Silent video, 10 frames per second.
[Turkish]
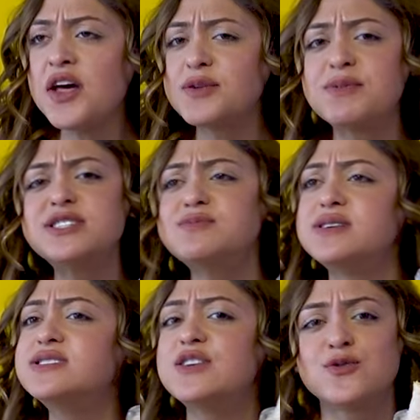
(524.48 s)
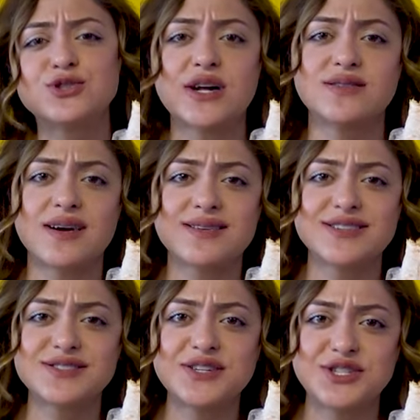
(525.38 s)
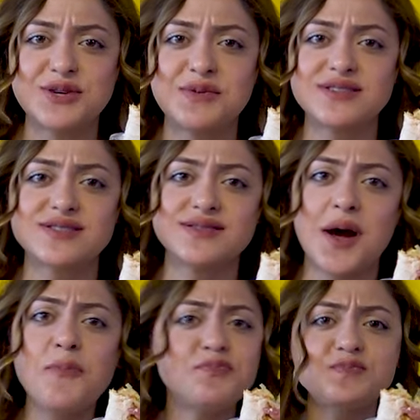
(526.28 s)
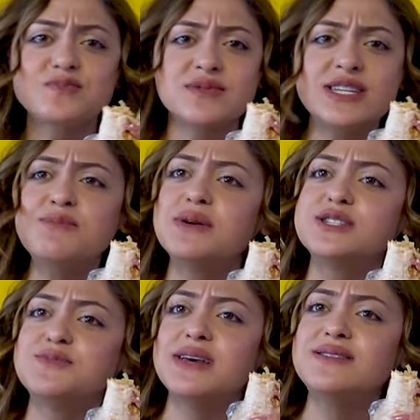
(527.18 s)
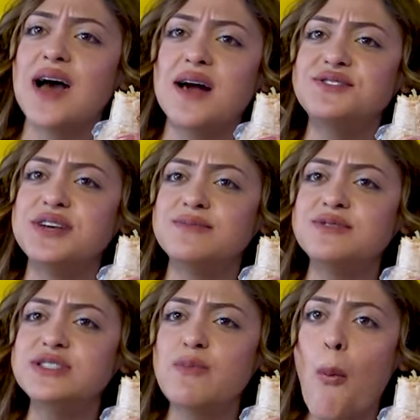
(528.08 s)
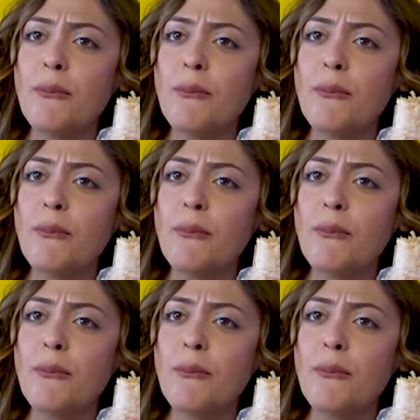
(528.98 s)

Evet Barış Bey telefonu çaldı arkadaşlar çekim arasında. Kim Barış Bey? Yarın neymiş?